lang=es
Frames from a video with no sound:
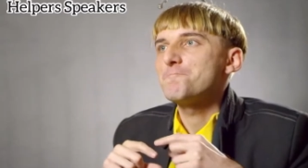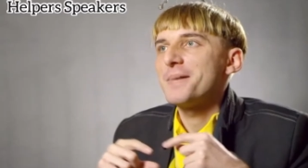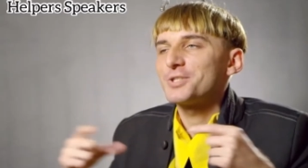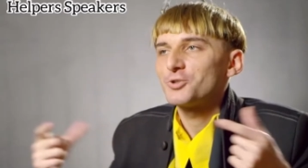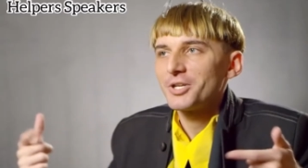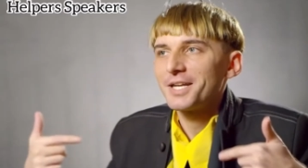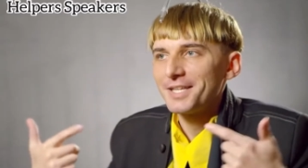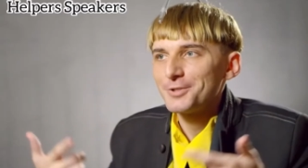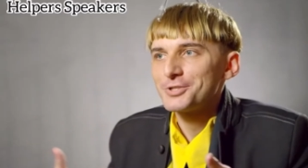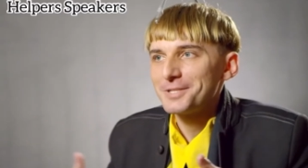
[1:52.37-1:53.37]
me estoy
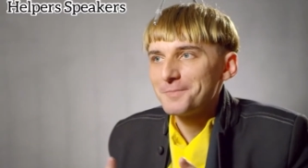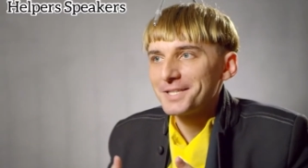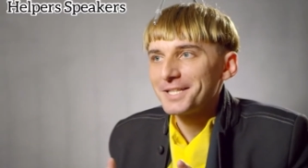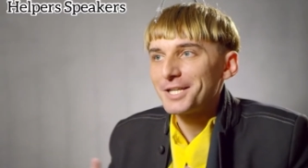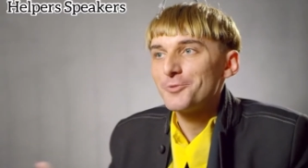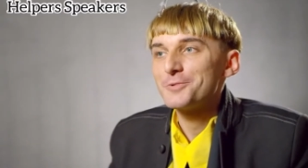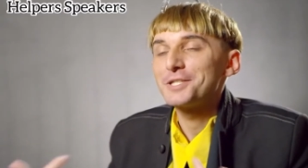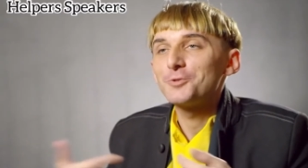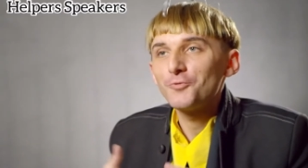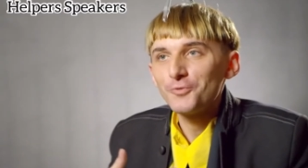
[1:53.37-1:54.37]
quedando sin batería, como
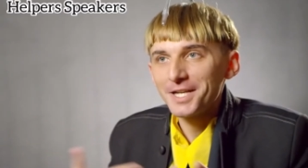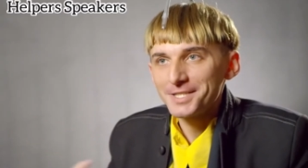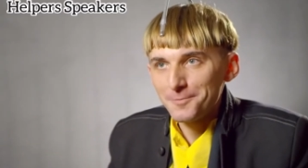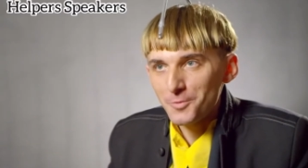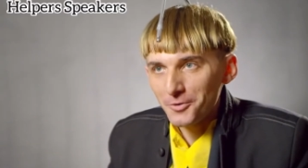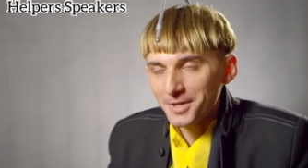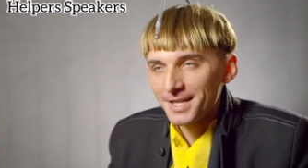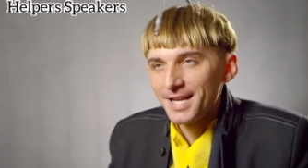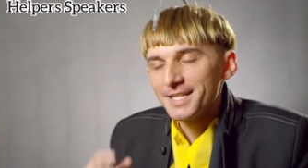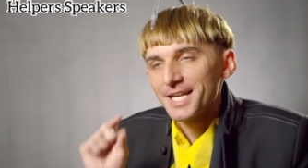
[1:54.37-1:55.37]
si tú fueras el
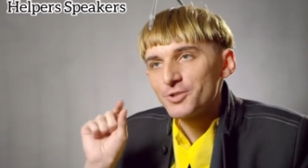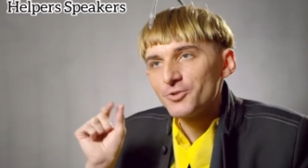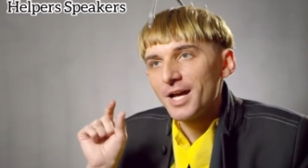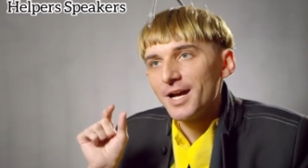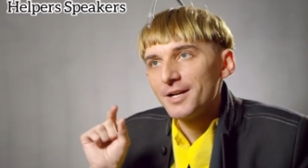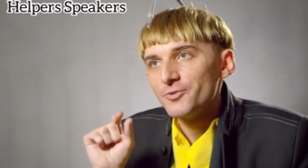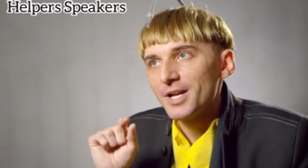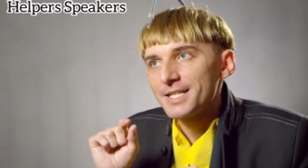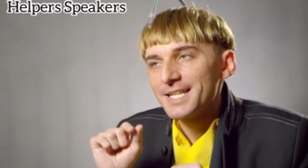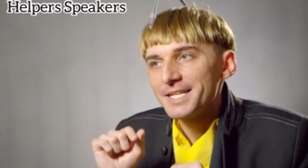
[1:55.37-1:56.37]
móvil, ya es una,
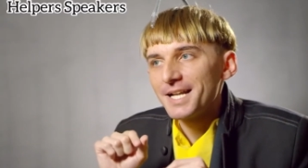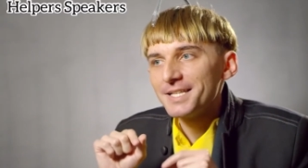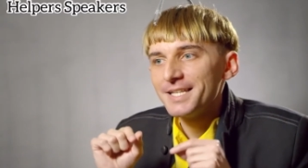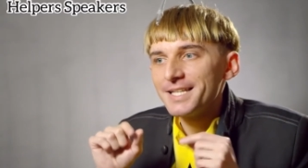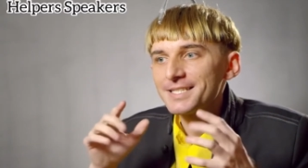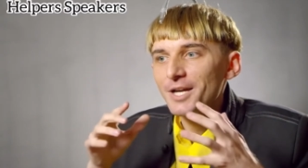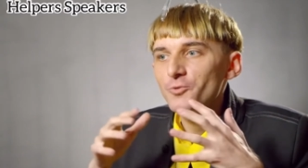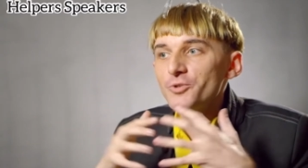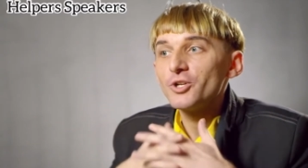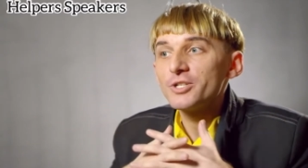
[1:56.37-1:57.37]
una señal de esta
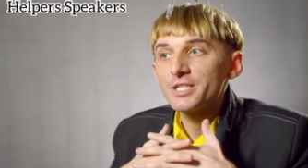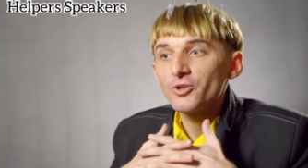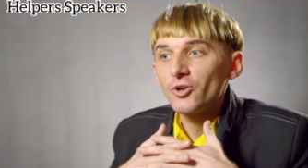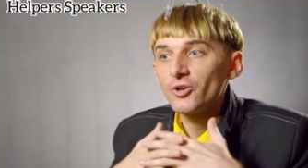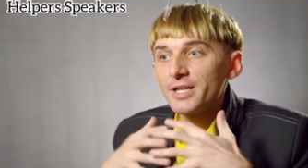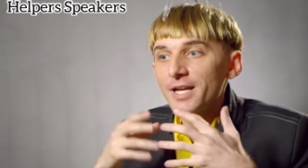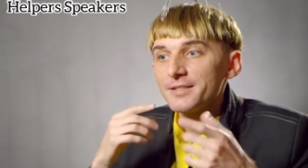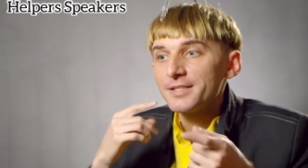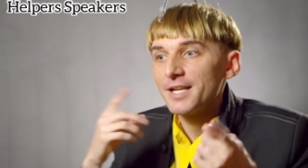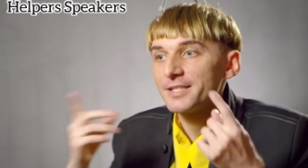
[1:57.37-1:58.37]
unión psicológica
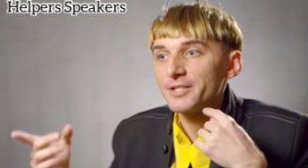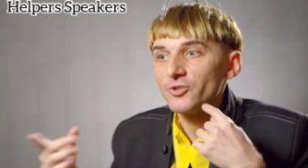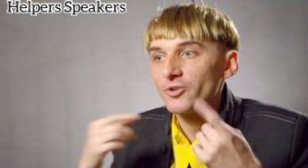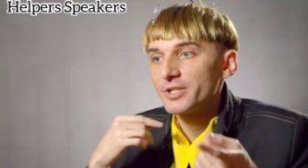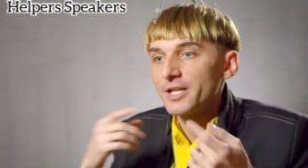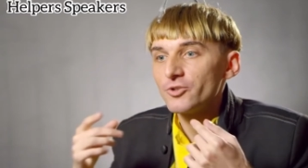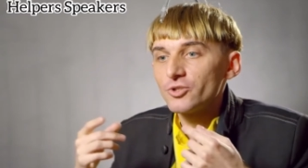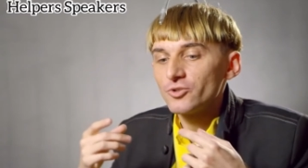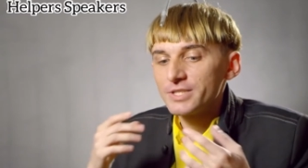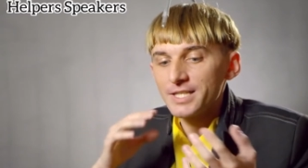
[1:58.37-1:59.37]
entre la tecnología y
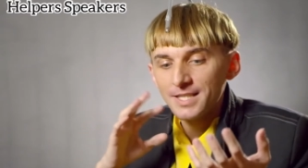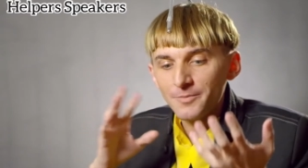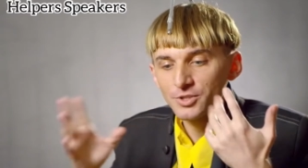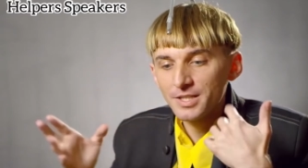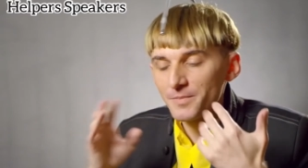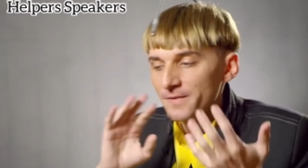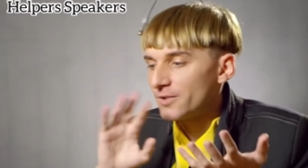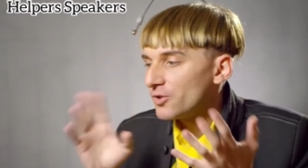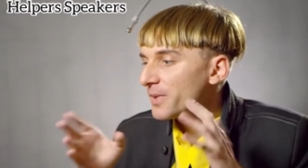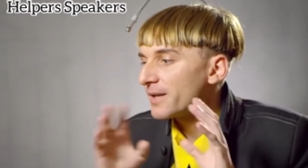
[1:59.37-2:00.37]
nosotros. Ya estamos
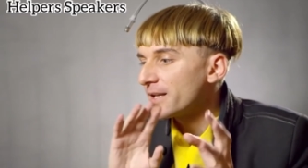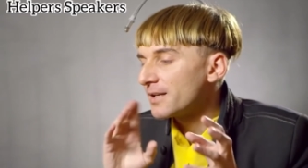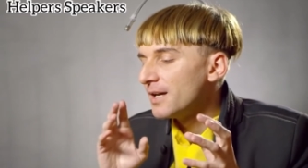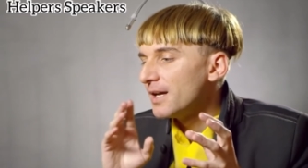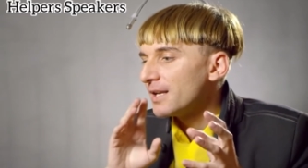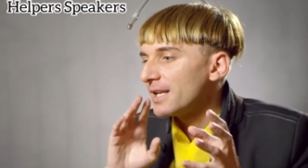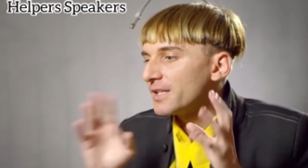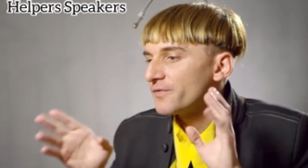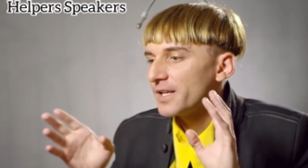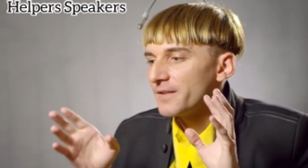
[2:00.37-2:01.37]
empezando a perder la
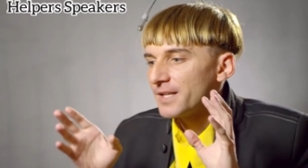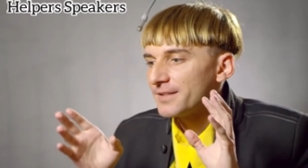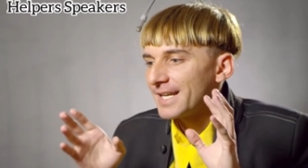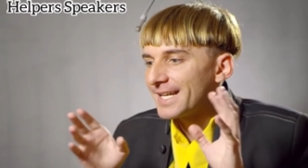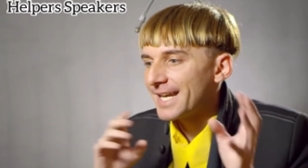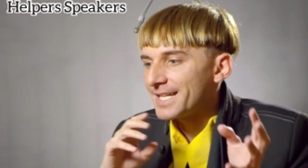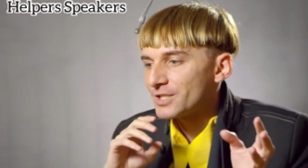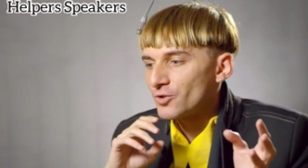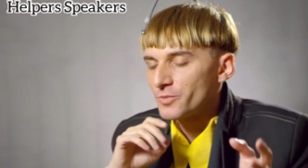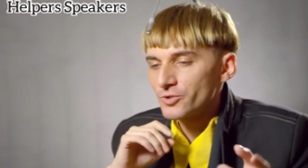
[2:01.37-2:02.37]
diferencia entre qué
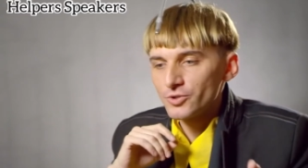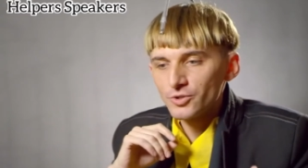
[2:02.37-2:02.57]
somos